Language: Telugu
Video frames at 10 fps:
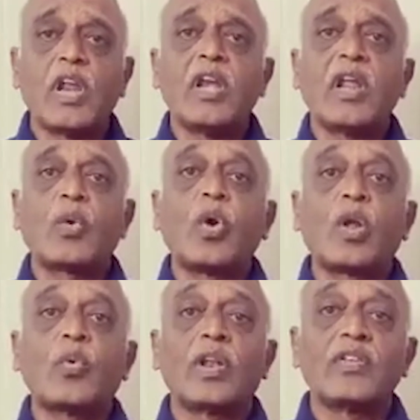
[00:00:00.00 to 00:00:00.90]
ఎన్ని
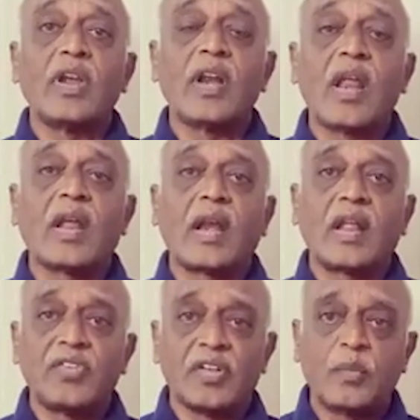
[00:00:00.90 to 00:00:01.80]
గొడవలు
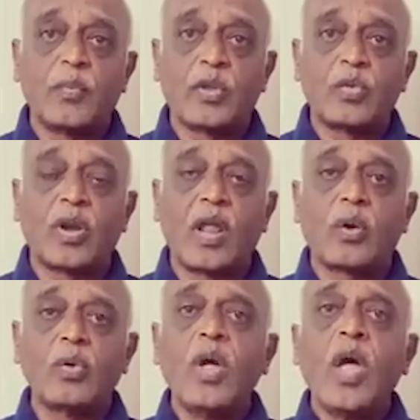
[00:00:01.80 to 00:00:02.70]
చేయడానికైనా
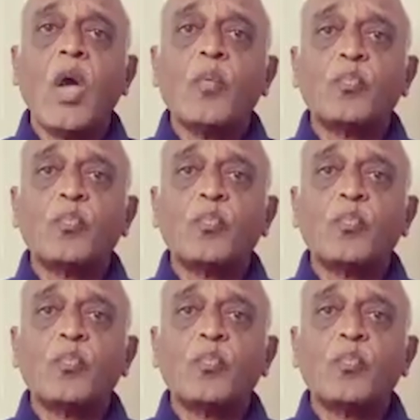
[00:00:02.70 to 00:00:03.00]
సిద్ధపడుతున్నారు